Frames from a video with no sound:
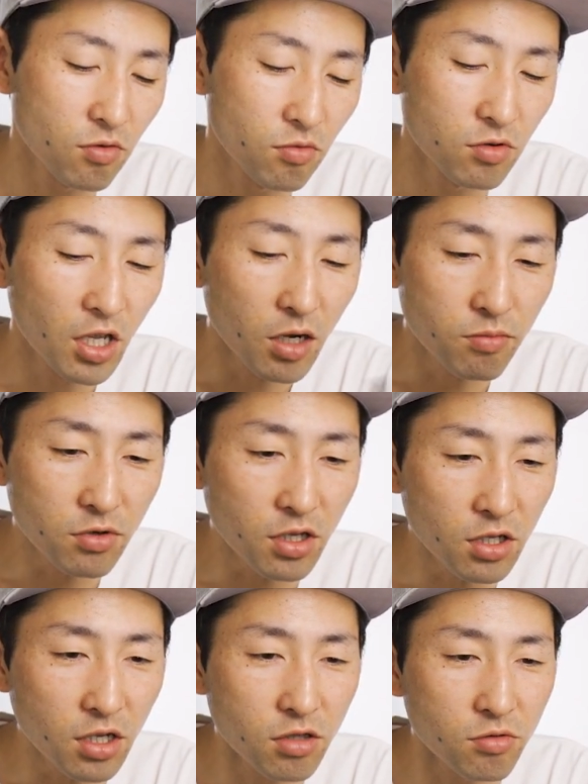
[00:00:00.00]
こう破
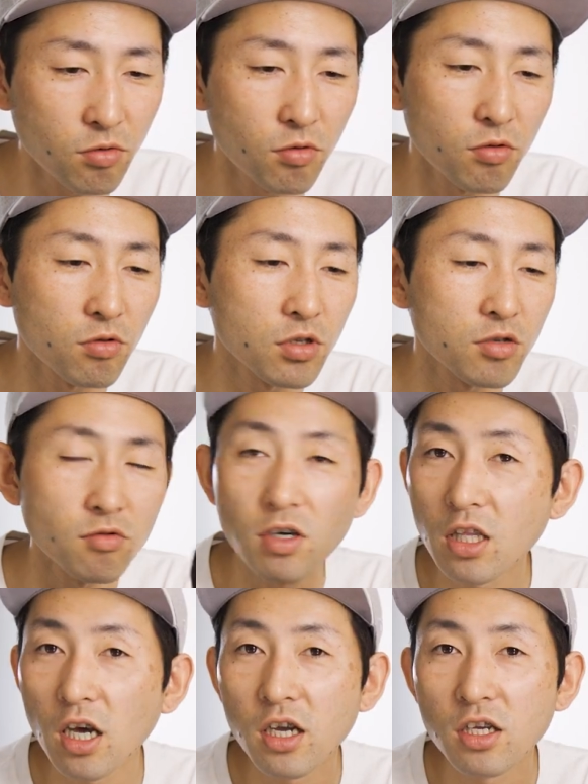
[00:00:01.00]
けてるところっていうの
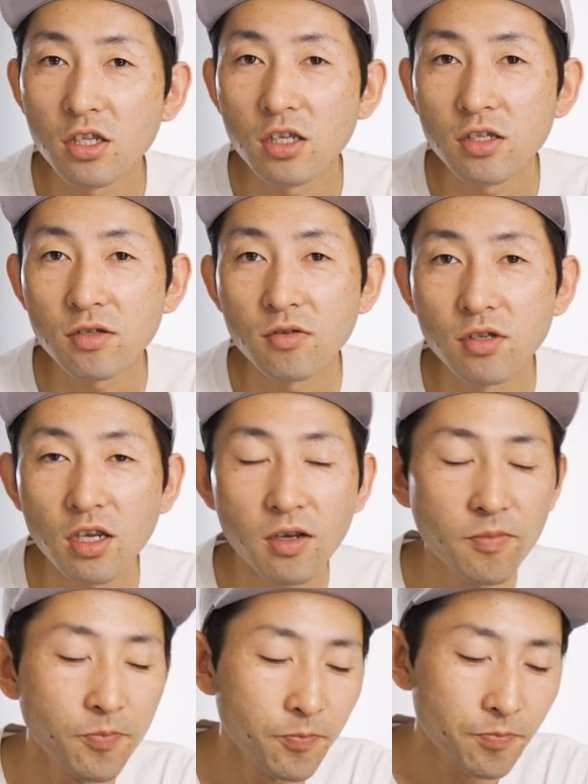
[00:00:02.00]
がないんですよね。